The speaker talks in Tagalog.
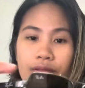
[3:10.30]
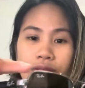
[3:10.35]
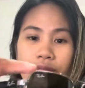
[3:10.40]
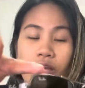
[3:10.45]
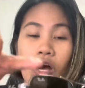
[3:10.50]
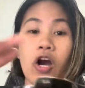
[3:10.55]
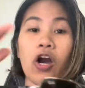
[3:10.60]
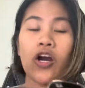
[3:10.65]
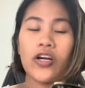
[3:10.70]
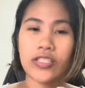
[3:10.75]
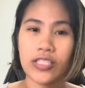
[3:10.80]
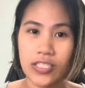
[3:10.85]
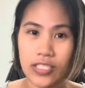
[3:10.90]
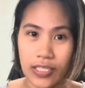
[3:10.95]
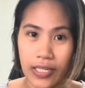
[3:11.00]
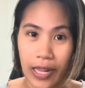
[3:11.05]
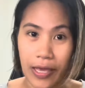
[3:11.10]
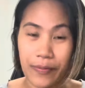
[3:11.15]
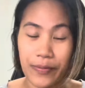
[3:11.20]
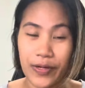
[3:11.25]
Ah, oh,
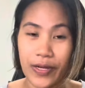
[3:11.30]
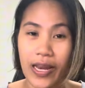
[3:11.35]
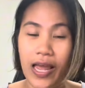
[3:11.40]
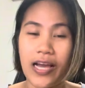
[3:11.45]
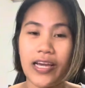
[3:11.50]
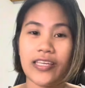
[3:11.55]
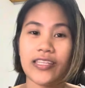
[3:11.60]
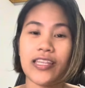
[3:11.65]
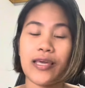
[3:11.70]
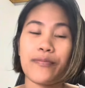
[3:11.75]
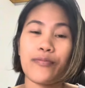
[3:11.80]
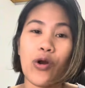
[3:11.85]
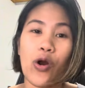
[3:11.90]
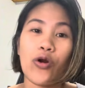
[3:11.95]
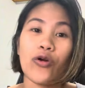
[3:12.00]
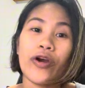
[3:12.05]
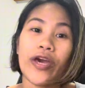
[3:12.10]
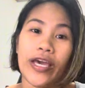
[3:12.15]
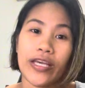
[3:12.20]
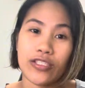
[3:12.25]
disclaimer lang, hindi po
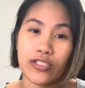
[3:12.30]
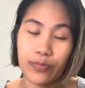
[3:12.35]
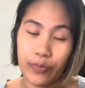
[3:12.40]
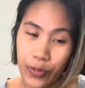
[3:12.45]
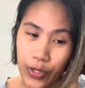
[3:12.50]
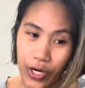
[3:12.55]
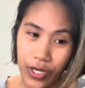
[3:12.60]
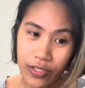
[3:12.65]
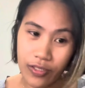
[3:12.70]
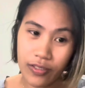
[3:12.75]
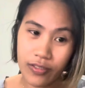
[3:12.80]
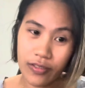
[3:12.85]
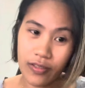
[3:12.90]
ako expert.